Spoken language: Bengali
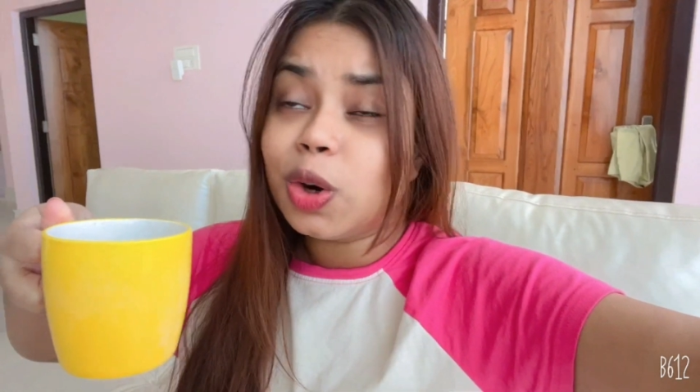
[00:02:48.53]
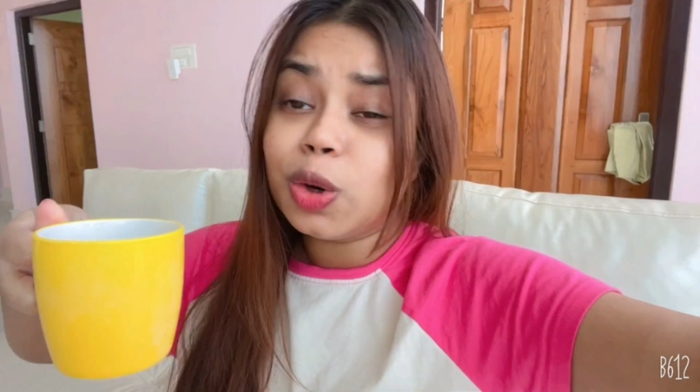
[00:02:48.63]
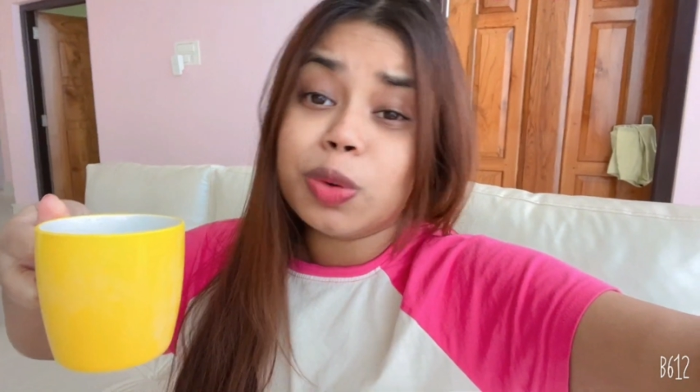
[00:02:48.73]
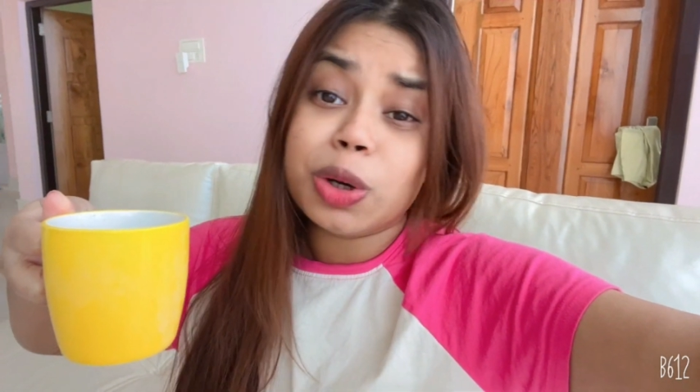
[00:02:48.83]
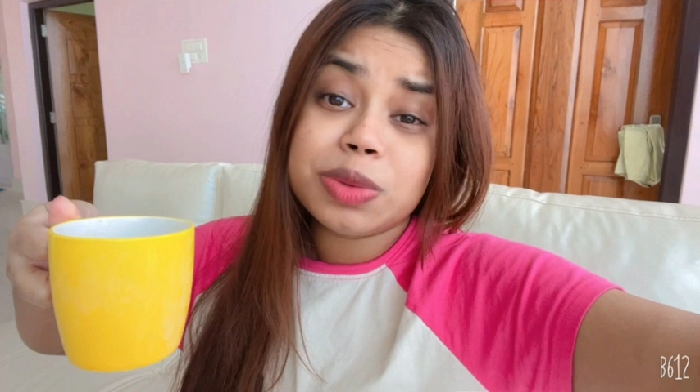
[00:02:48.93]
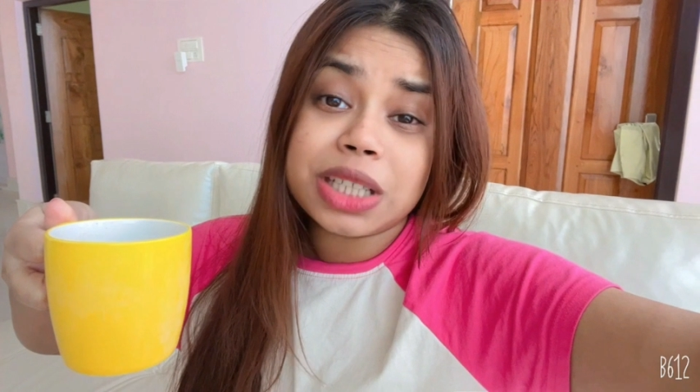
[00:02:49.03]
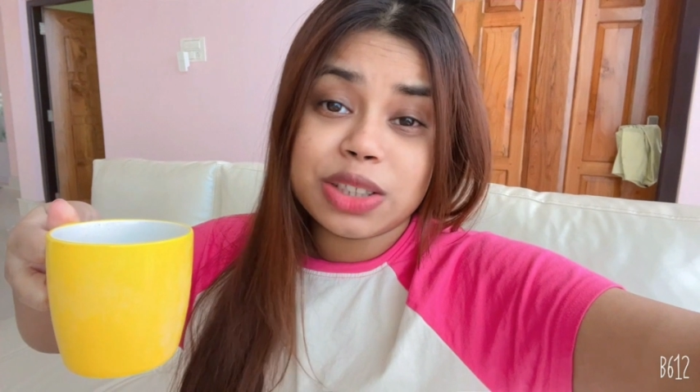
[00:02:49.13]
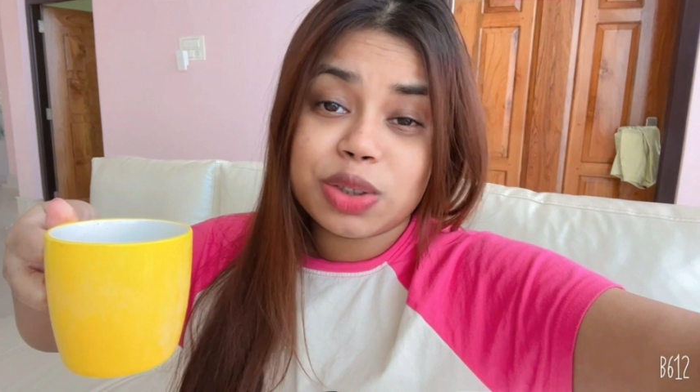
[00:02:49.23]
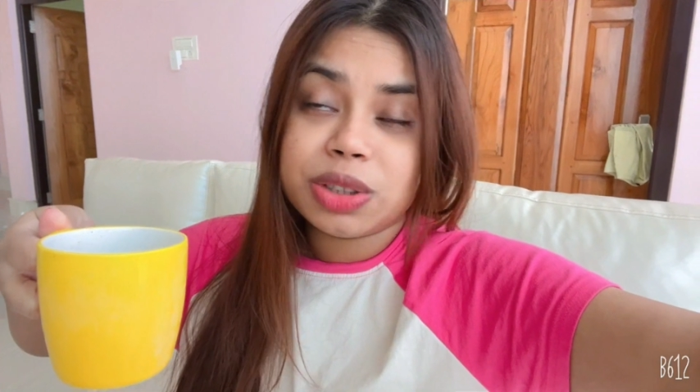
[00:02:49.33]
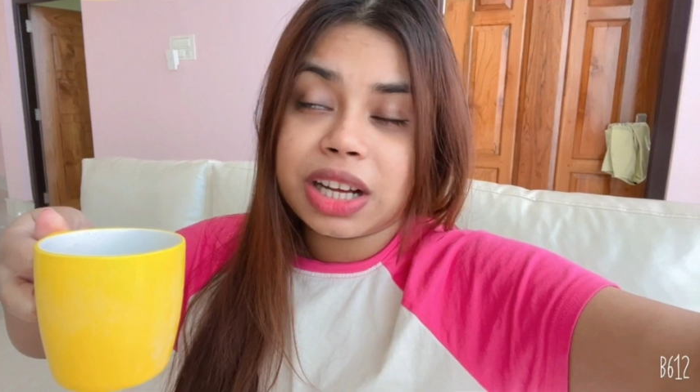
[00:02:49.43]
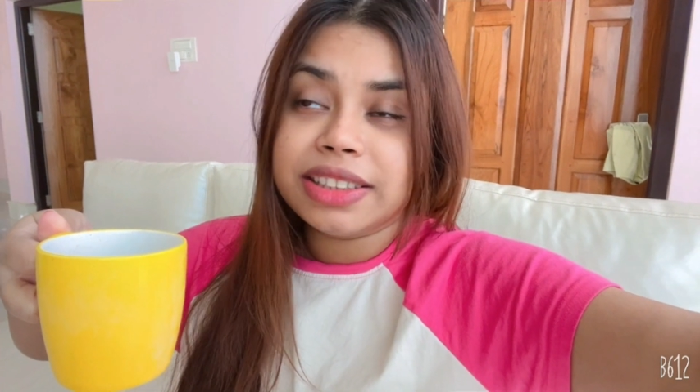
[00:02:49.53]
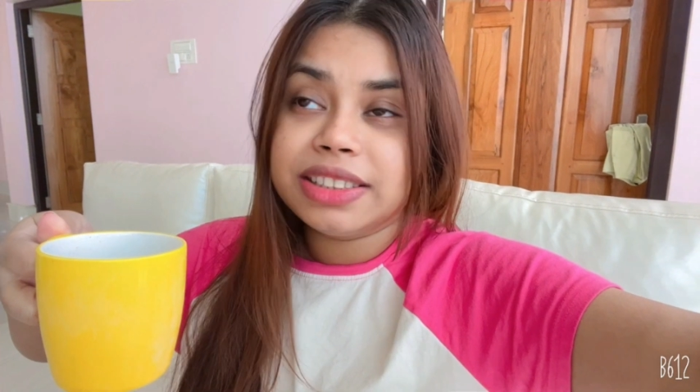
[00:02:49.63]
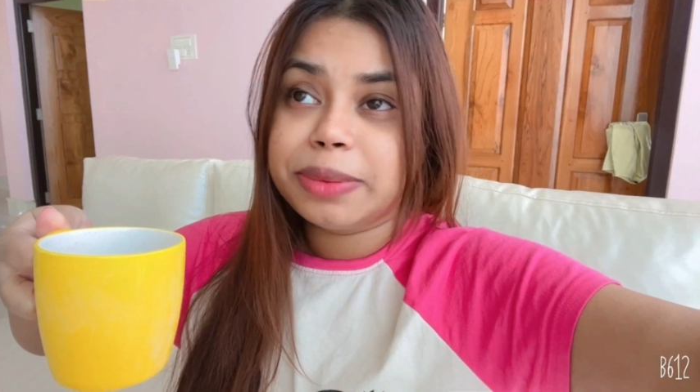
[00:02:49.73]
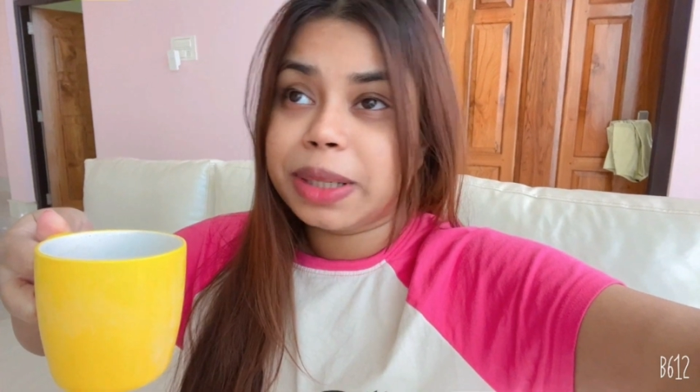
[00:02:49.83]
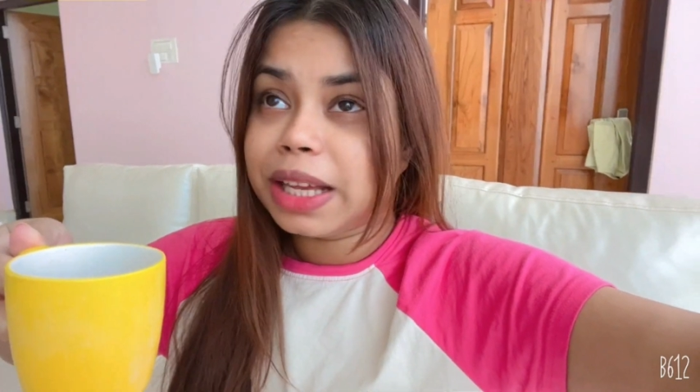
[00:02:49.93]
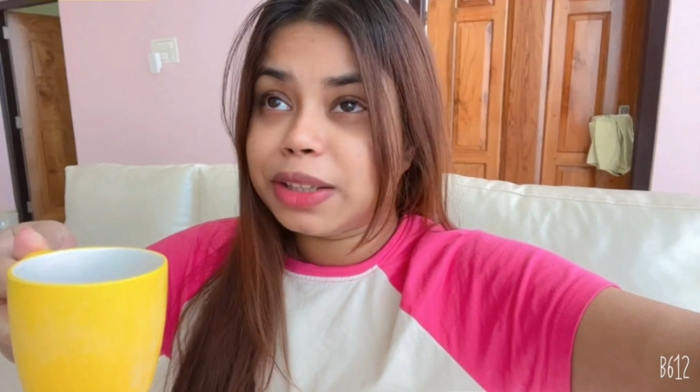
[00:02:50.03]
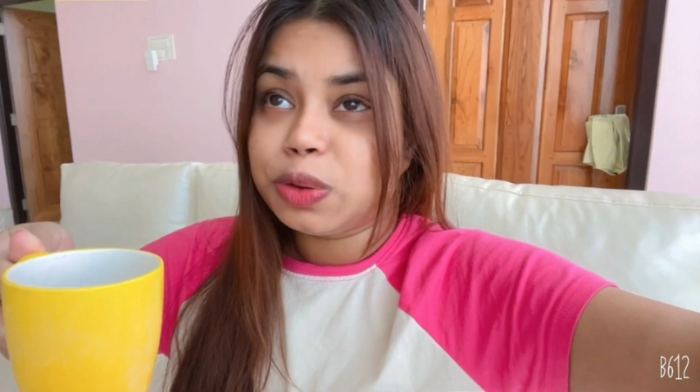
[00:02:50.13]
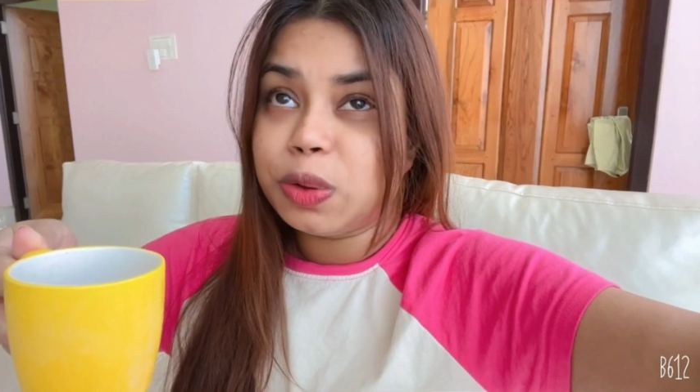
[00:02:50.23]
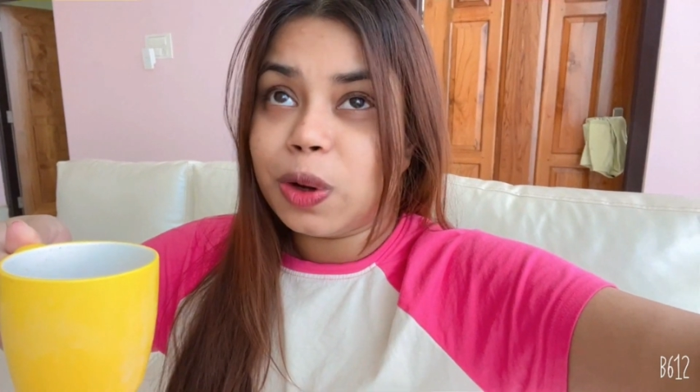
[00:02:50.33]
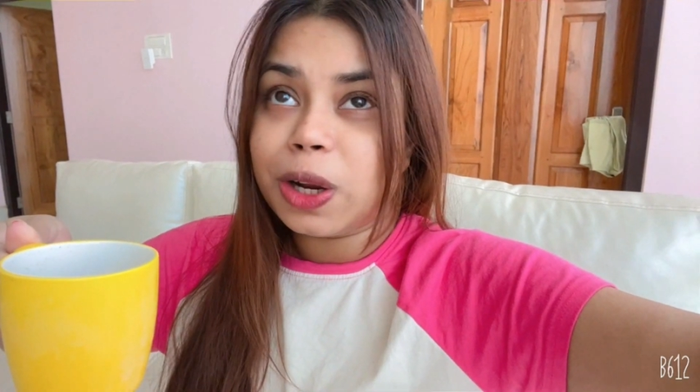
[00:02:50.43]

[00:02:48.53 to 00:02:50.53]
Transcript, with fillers: গরম গরম চা যখন খাচ্ছি মানে এত